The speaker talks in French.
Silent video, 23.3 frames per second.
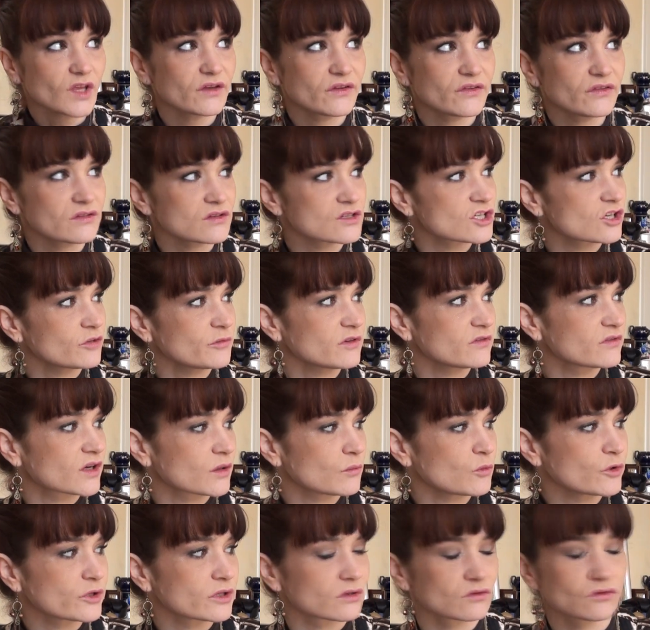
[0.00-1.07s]
Si jamais
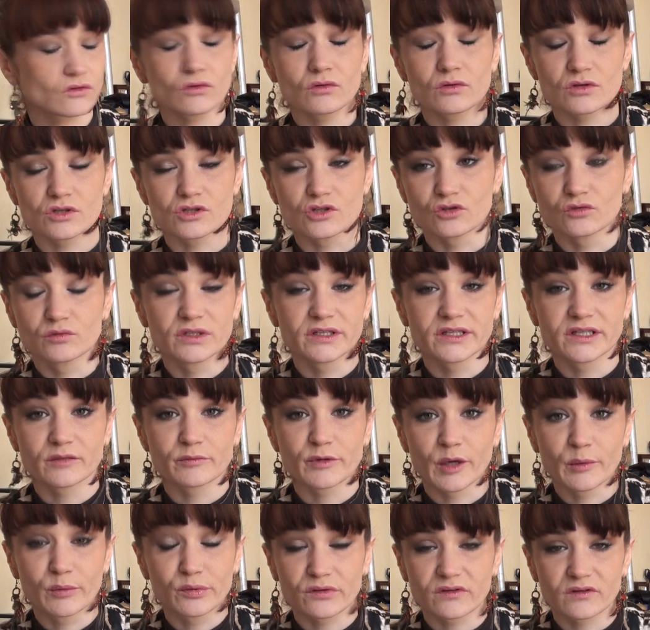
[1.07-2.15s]
vraiment il y a un truc que j'ai oublié,
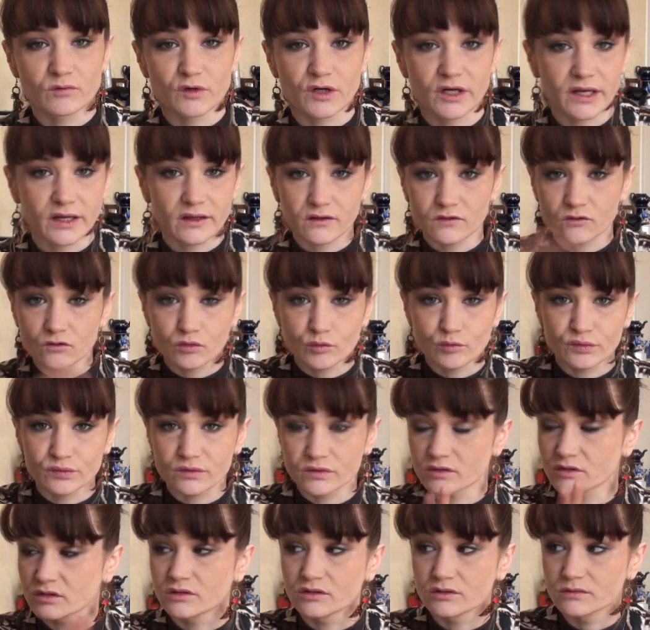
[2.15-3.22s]
bah posez-moi la question puis
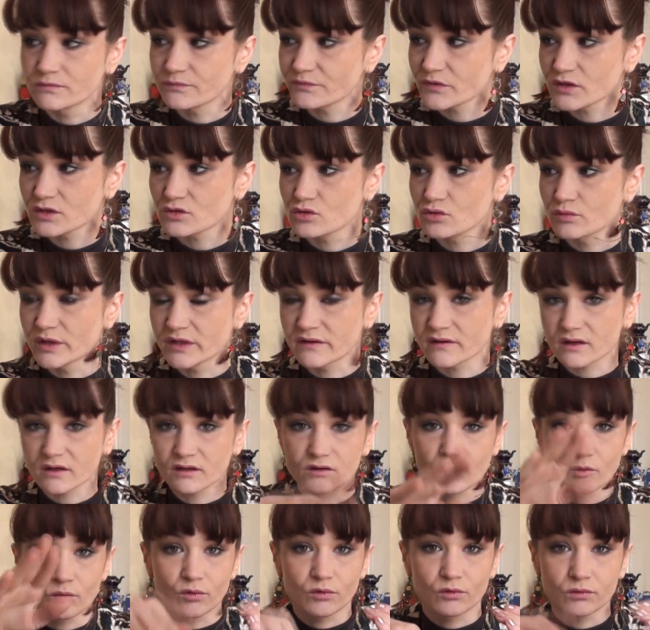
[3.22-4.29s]
je mettrai
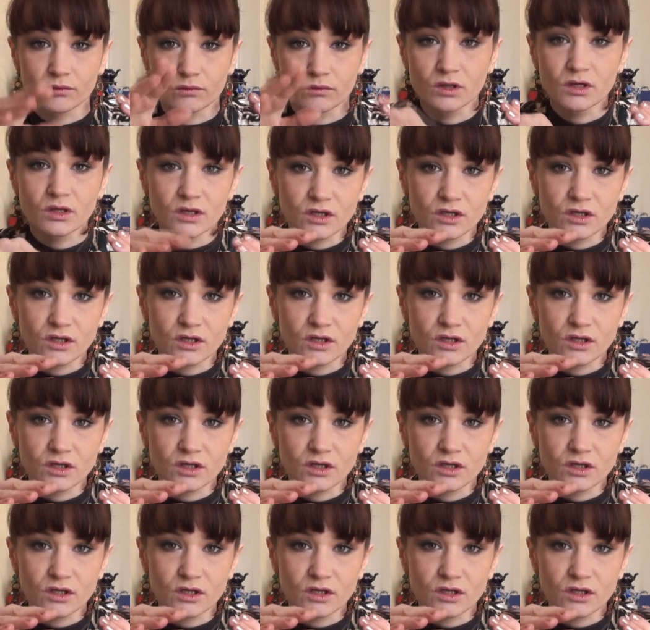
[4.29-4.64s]
dans mon...